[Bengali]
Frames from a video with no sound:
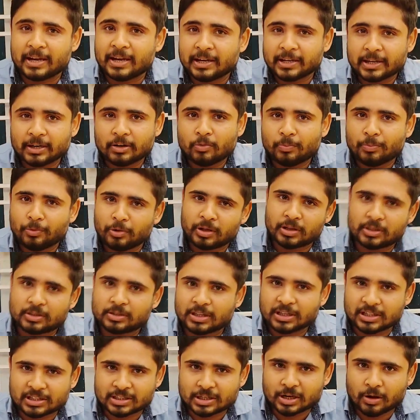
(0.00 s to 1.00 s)
ম্যারিনেটের ওপরে
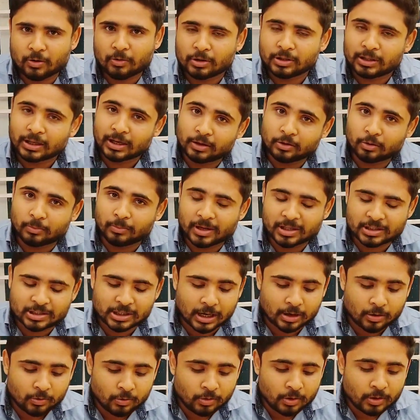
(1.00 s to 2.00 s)
টেস্টটা হয়ে থাকে তোমরা
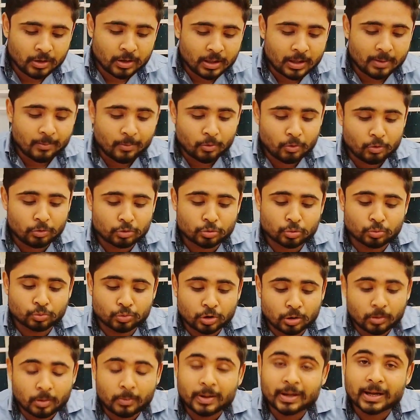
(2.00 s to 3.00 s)
জানো এবং খুব
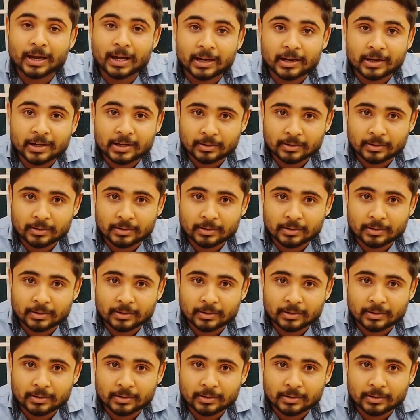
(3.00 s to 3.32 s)
সুন্দরভাবে